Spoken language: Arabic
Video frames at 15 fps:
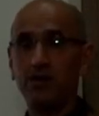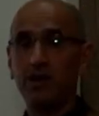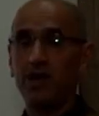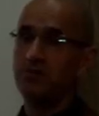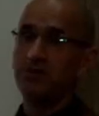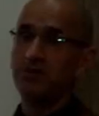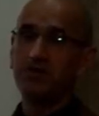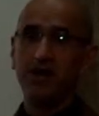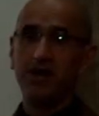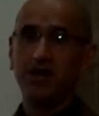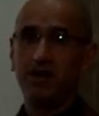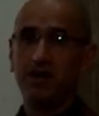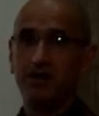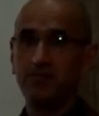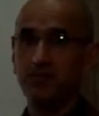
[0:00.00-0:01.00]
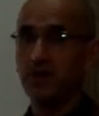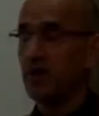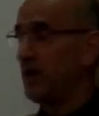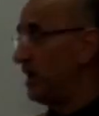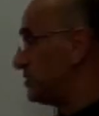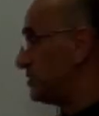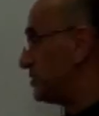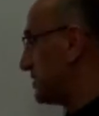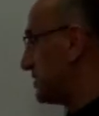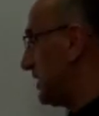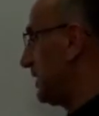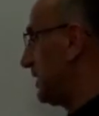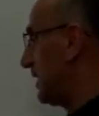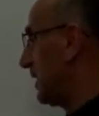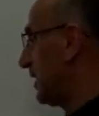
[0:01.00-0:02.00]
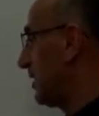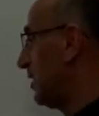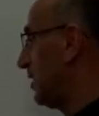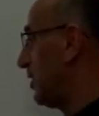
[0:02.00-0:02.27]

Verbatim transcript: هاي مثالين الجزئية